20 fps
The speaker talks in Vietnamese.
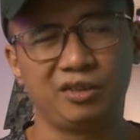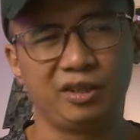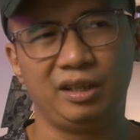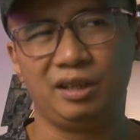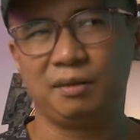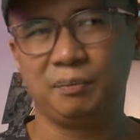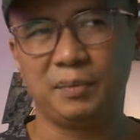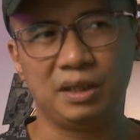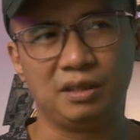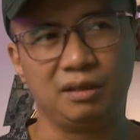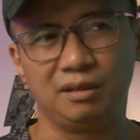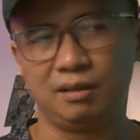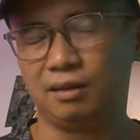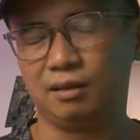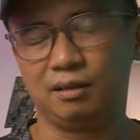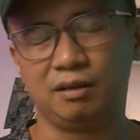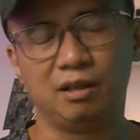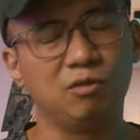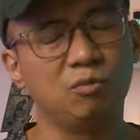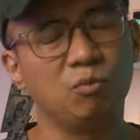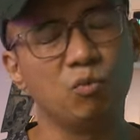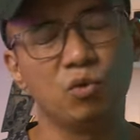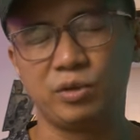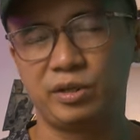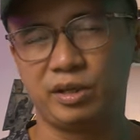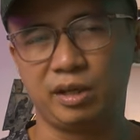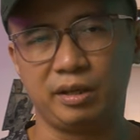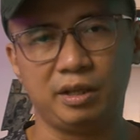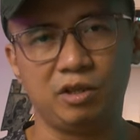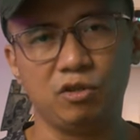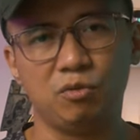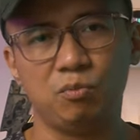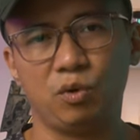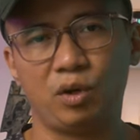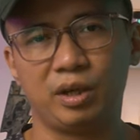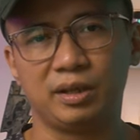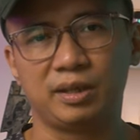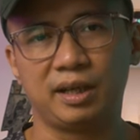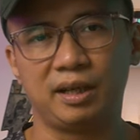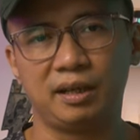cho nên là mình à, không muốn sở hữu
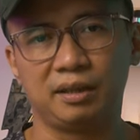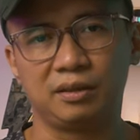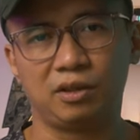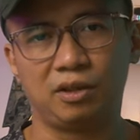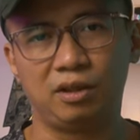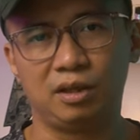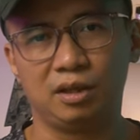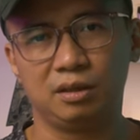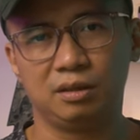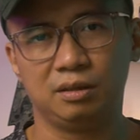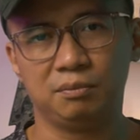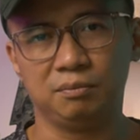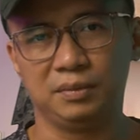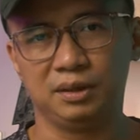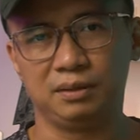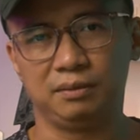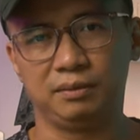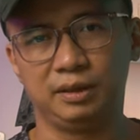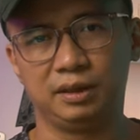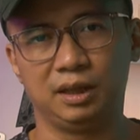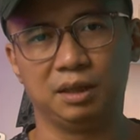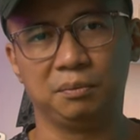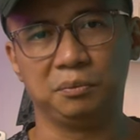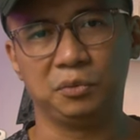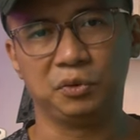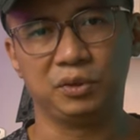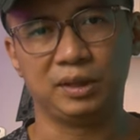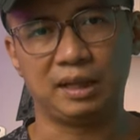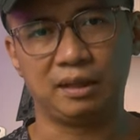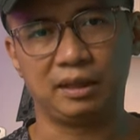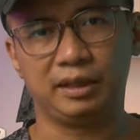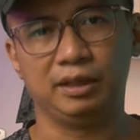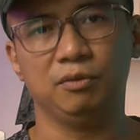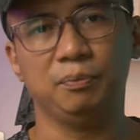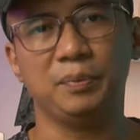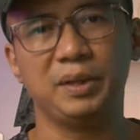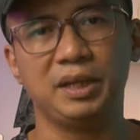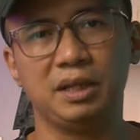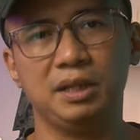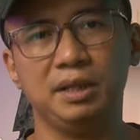một cái chai to mà chỉ cần một dạng
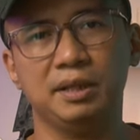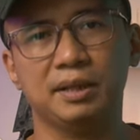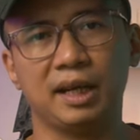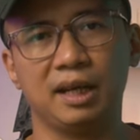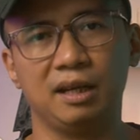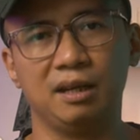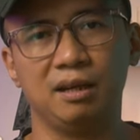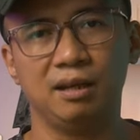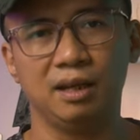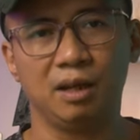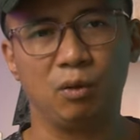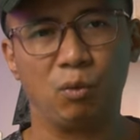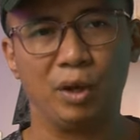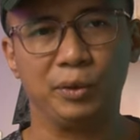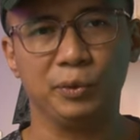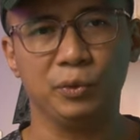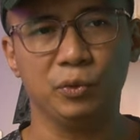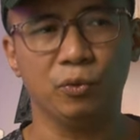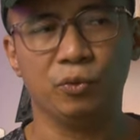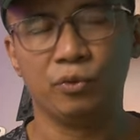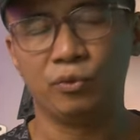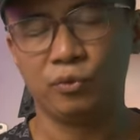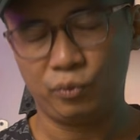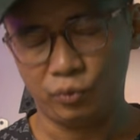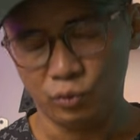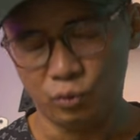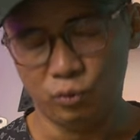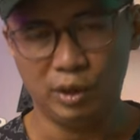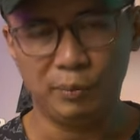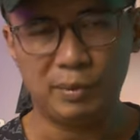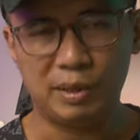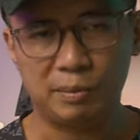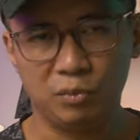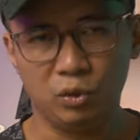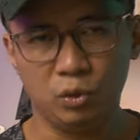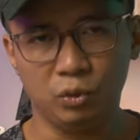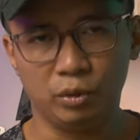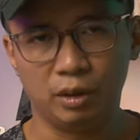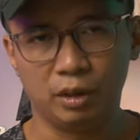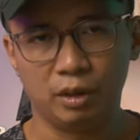kiểu mini này là quá đủ đủ để biết
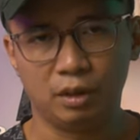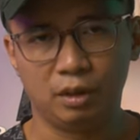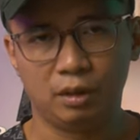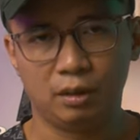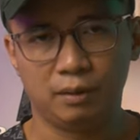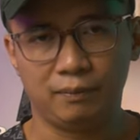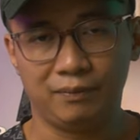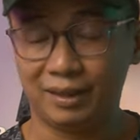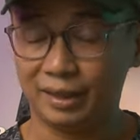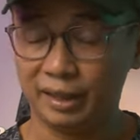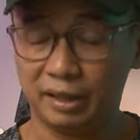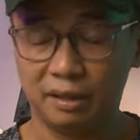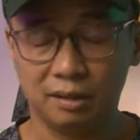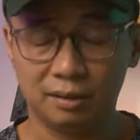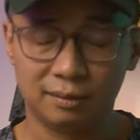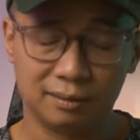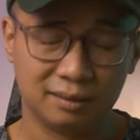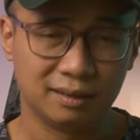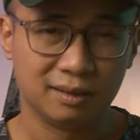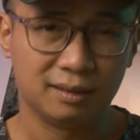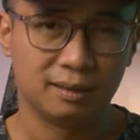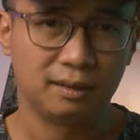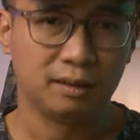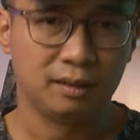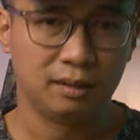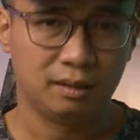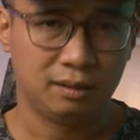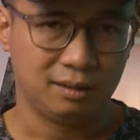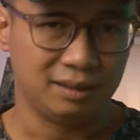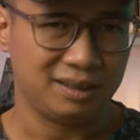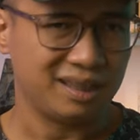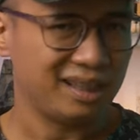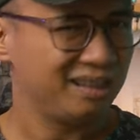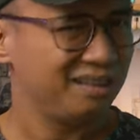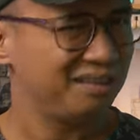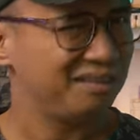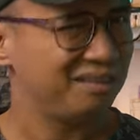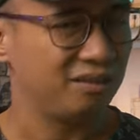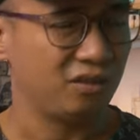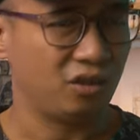mùi và thấy ưng Thật
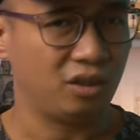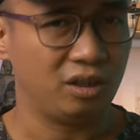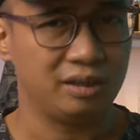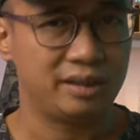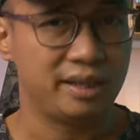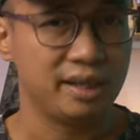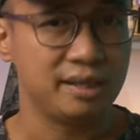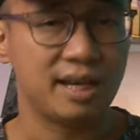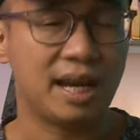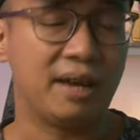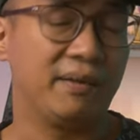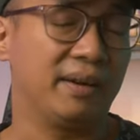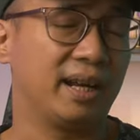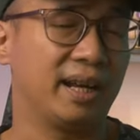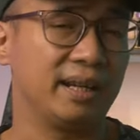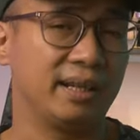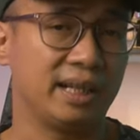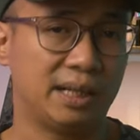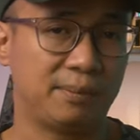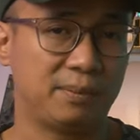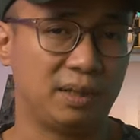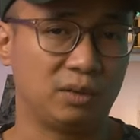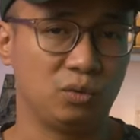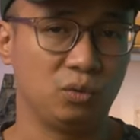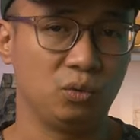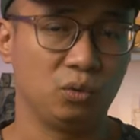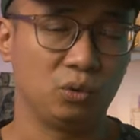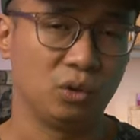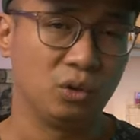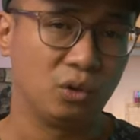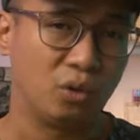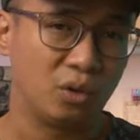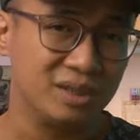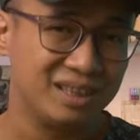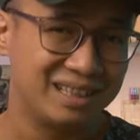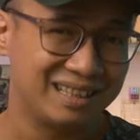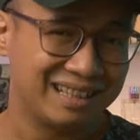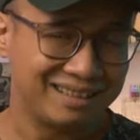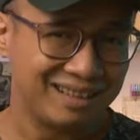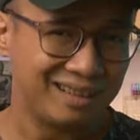là nói chia sẻ với các anh em mặc dù tôi
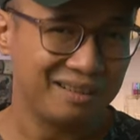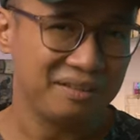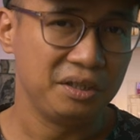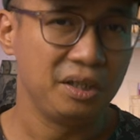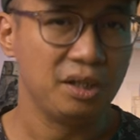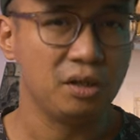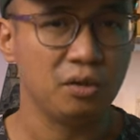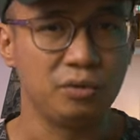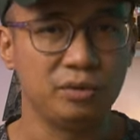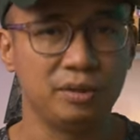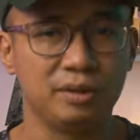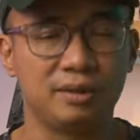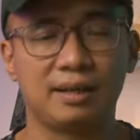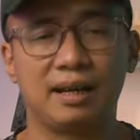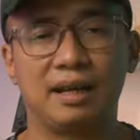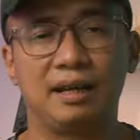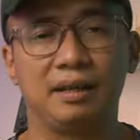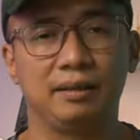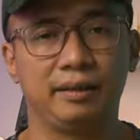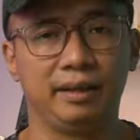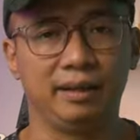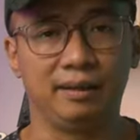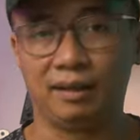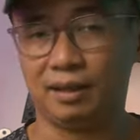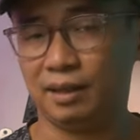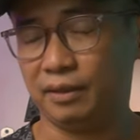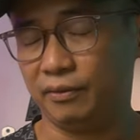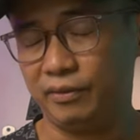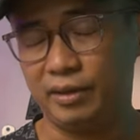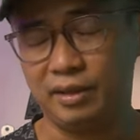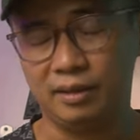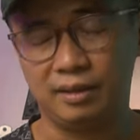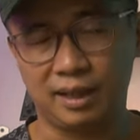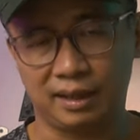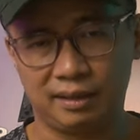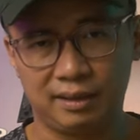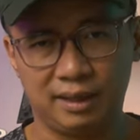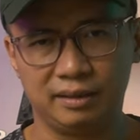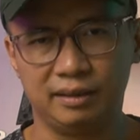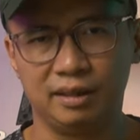có rất rất nhiều những chai kể cả là
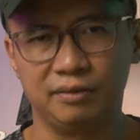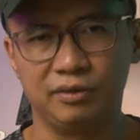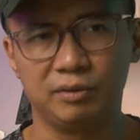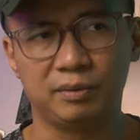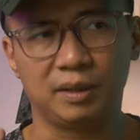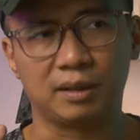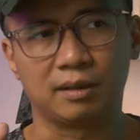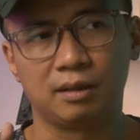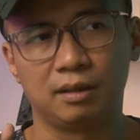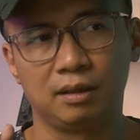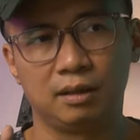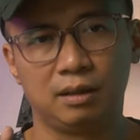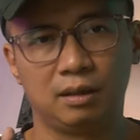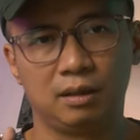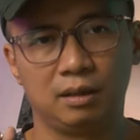vintage hàng hiếm nhưng mà